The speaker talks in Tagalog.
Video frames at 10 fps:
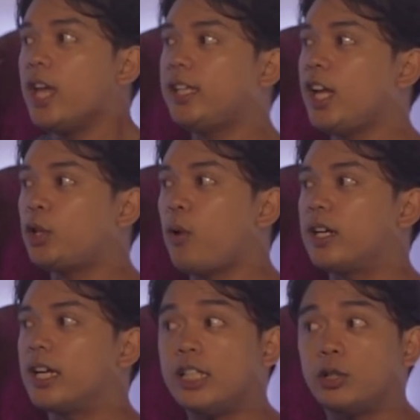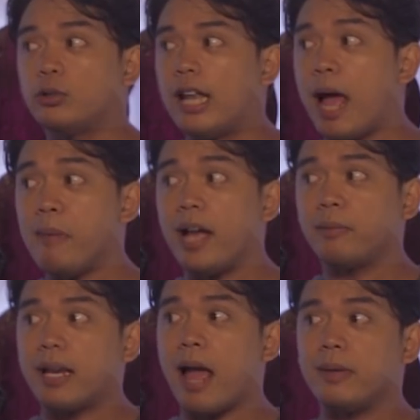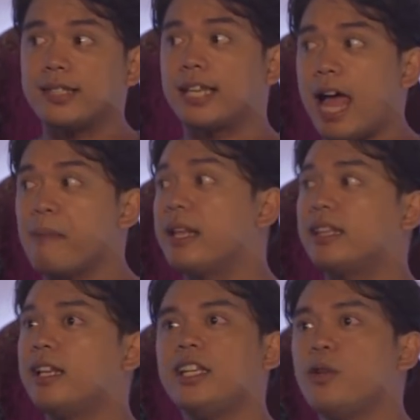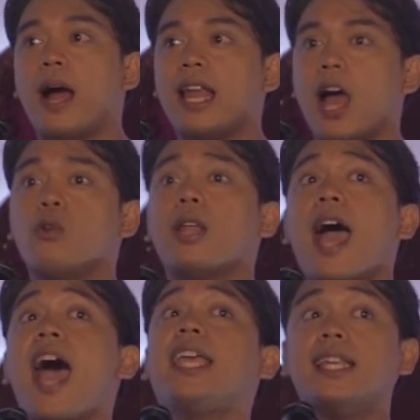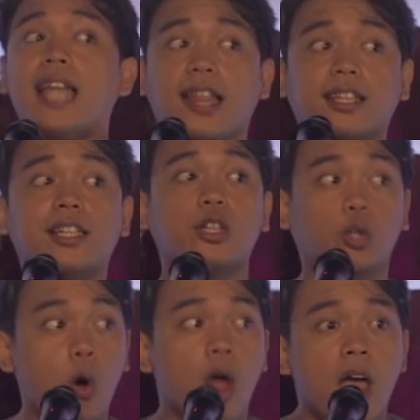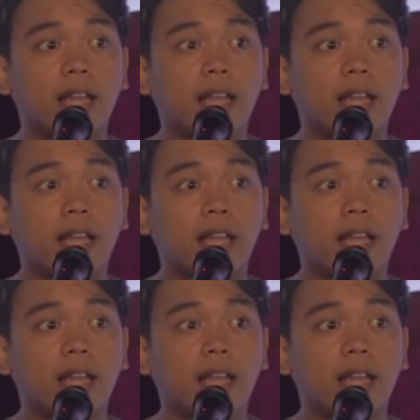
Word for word: Hindi ito hanggang dito na lamang at maraming salamat. Naniniwala ako na kaya natin ito.